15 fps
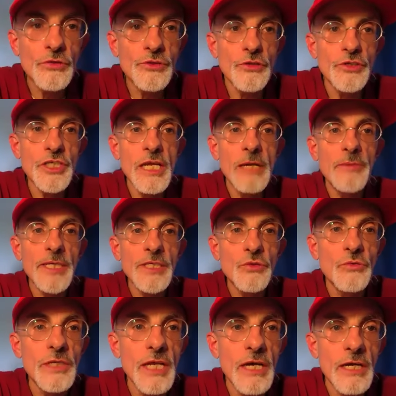entends. J'ai
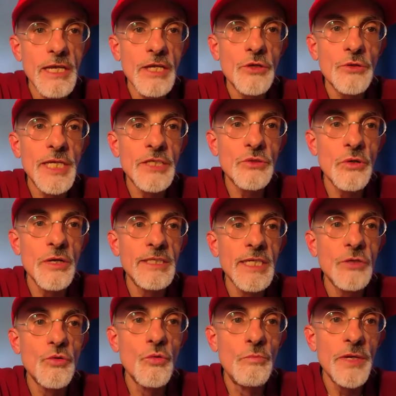l'impression que la, la, connexion a
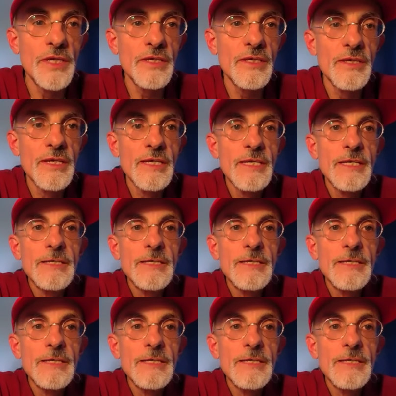été coupée.